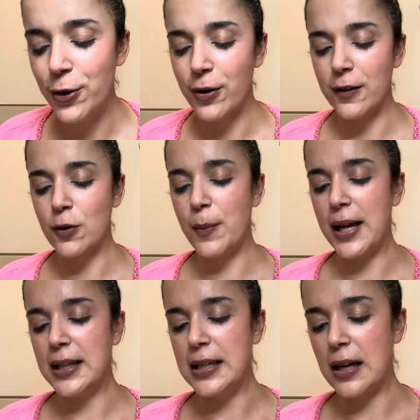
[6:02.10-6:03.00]
non riesco mai
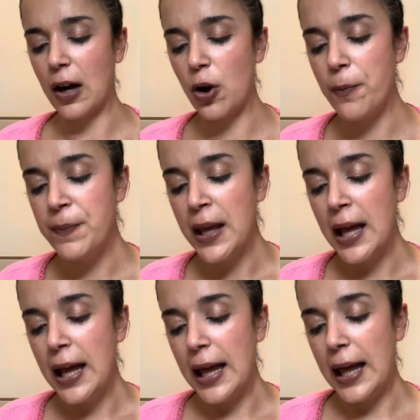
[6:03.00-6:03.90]
a dirlo,
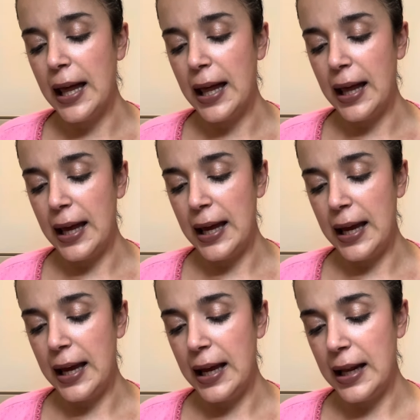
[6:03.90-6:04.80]
eh,
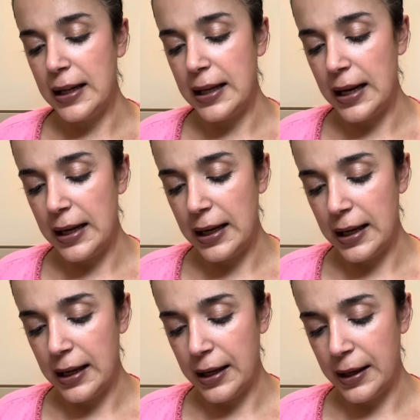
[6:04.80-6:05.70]
e nel